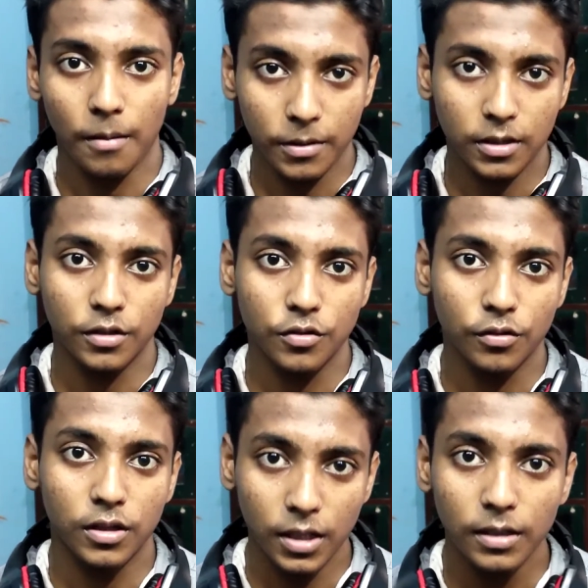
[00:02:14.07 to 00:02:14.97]
अभी तक जो
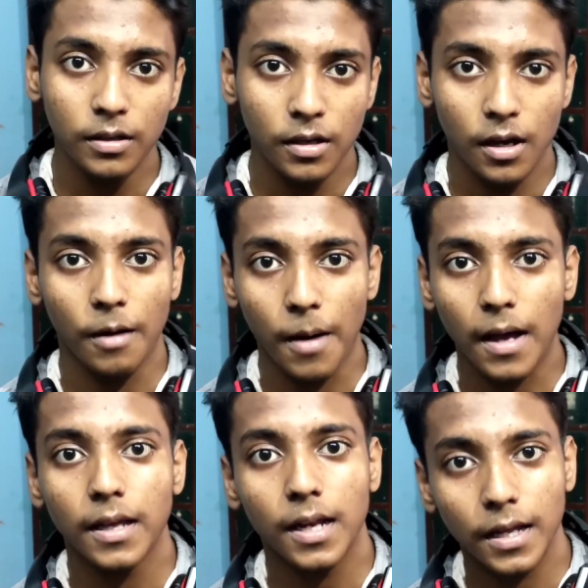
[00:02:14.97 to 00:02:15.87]
थी वो
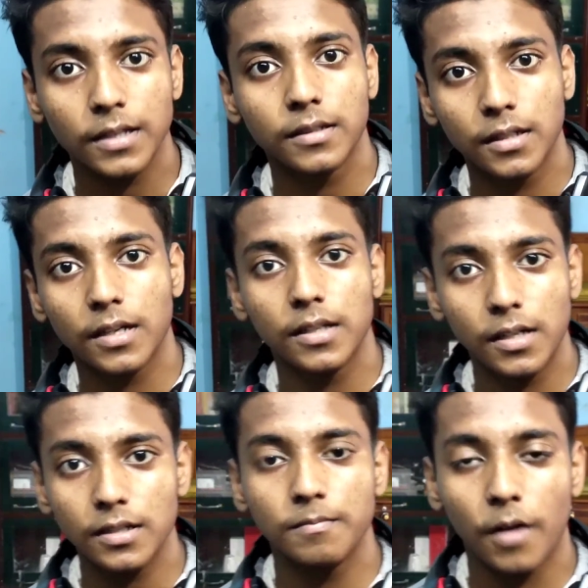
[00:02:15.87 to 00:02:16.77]
आगे रहेगी कि नहीं ये
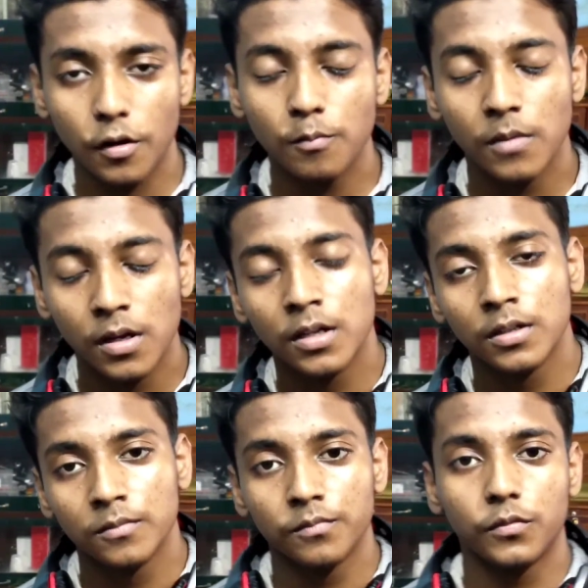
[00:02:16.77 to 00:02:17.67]
नहीं मालूम
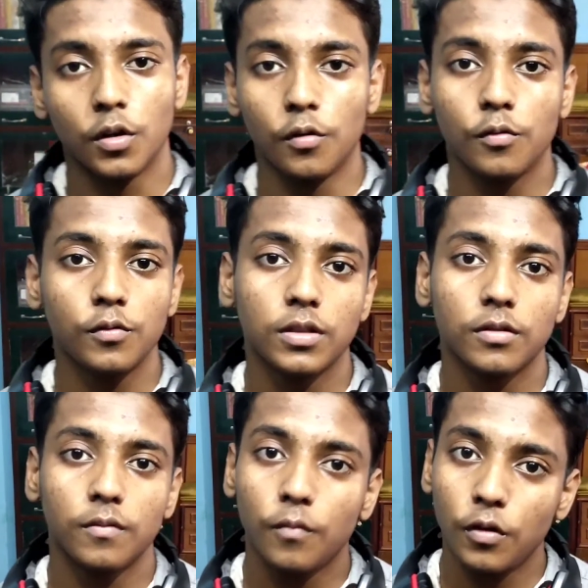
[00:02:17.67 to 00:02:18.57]
तो उस
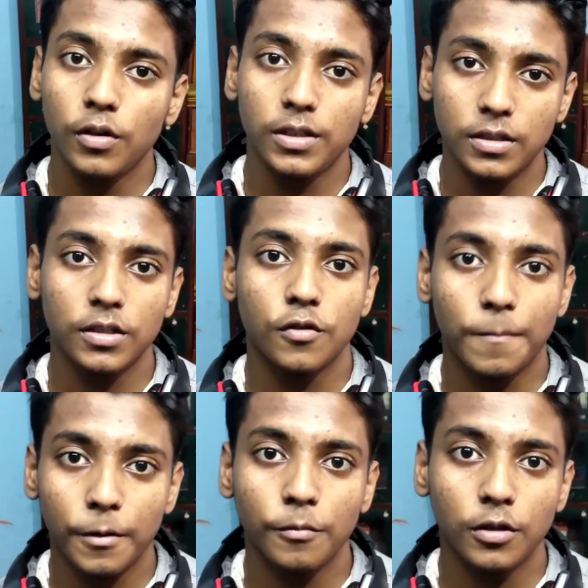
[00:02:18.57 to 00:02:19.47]
वो इस चीज़ को
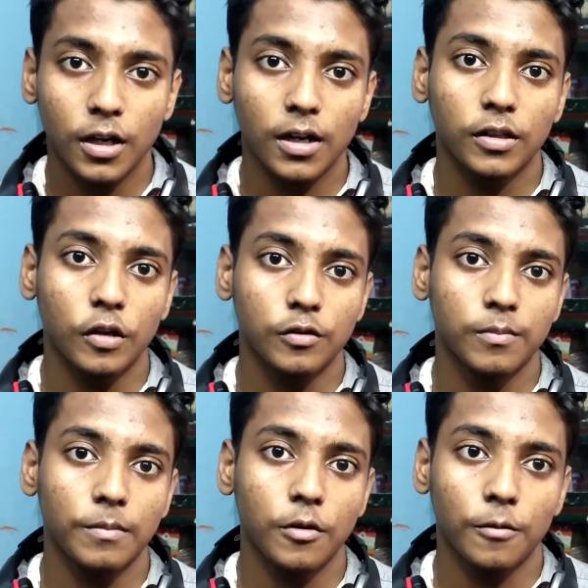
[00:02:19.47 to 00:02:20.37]
प्रमोट कर रहा था
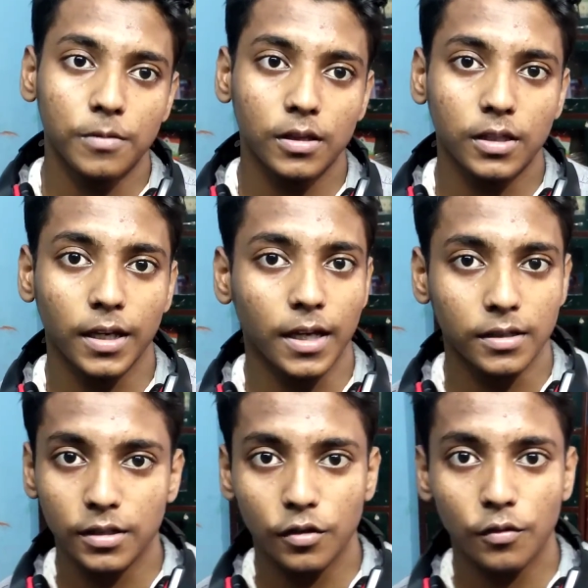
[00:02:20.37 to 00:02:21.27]
उसमें भी ऑप्शन थे
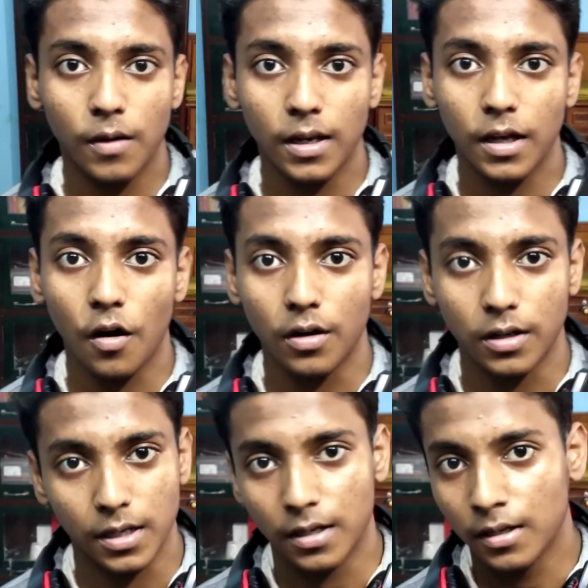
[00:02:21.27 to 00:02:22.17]
कैसीनो वाले और
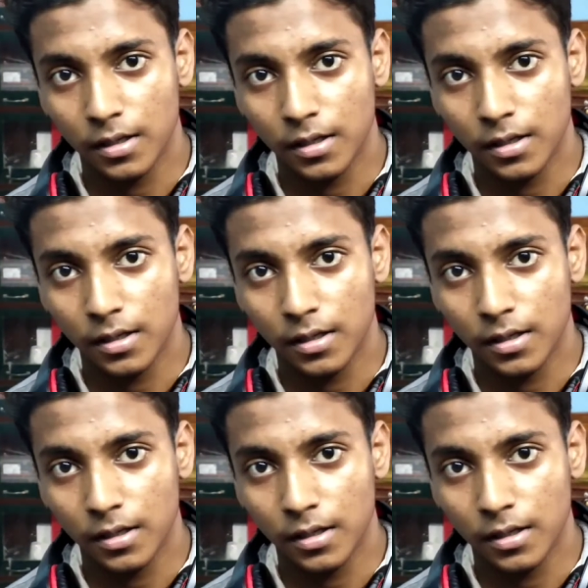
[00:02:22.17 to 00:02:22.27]
ये